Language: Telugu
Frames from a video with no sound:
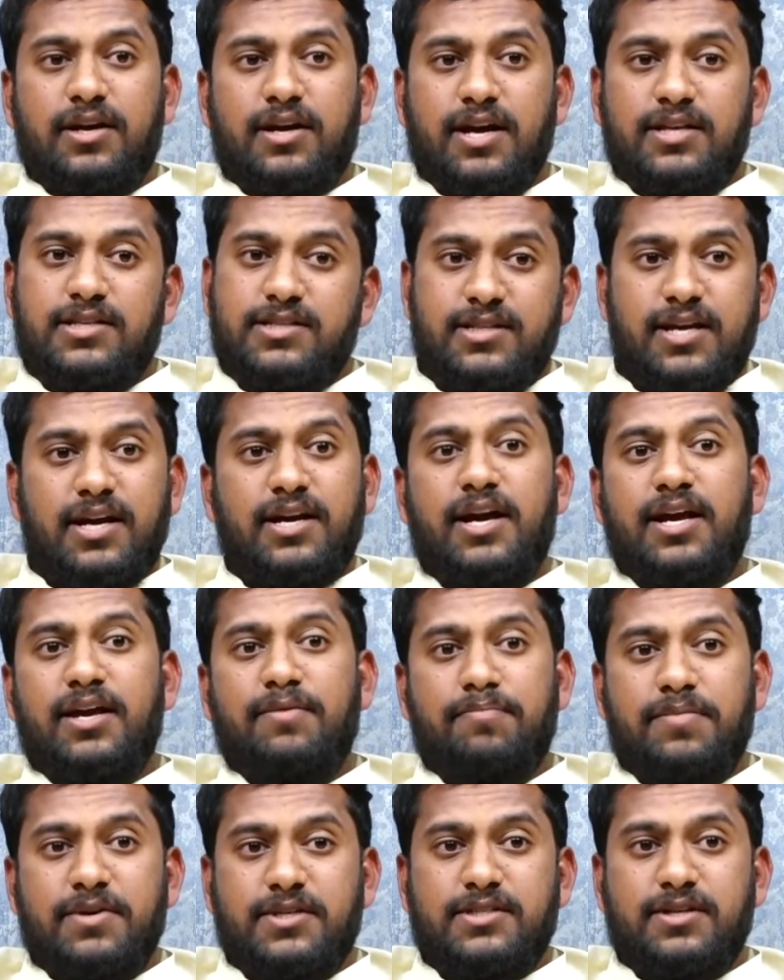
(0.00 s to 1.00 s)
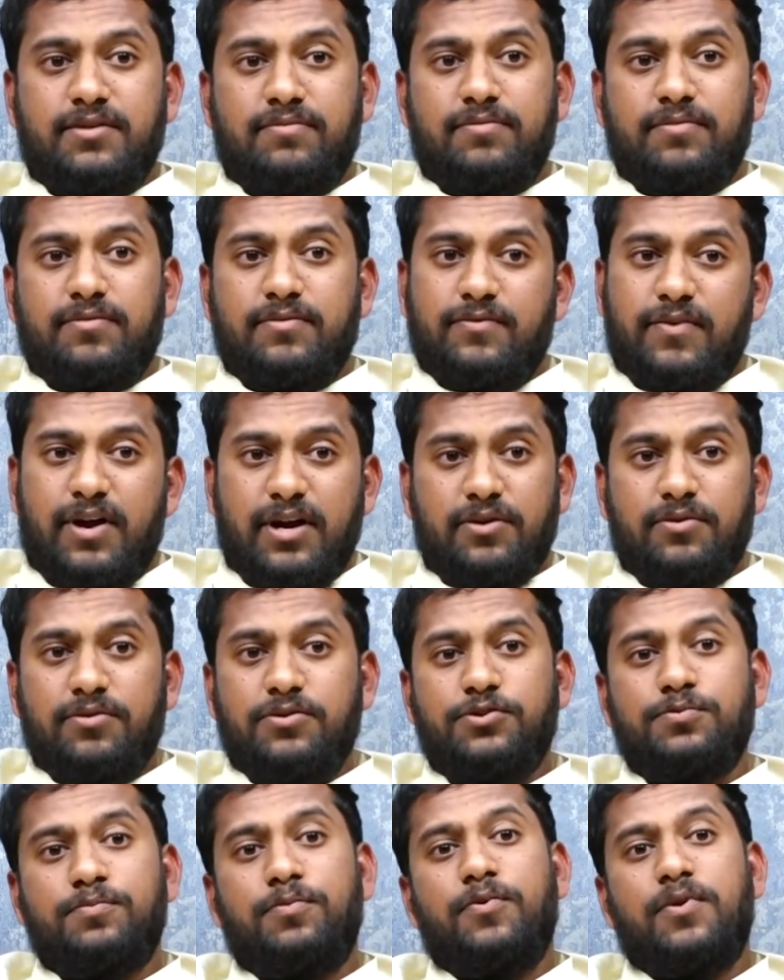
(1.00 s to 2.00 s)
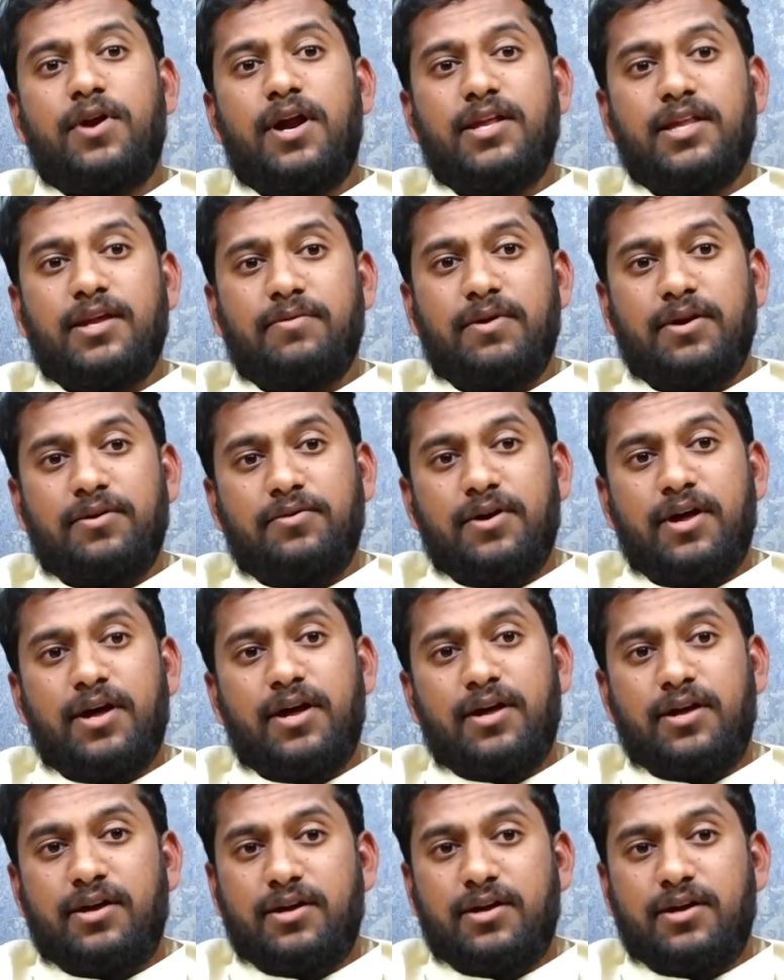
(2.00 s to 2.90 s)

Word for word: ఖచ్చితంగా ఇప్పిస్తాం వాటి గురించి పోరాడతామని కూడా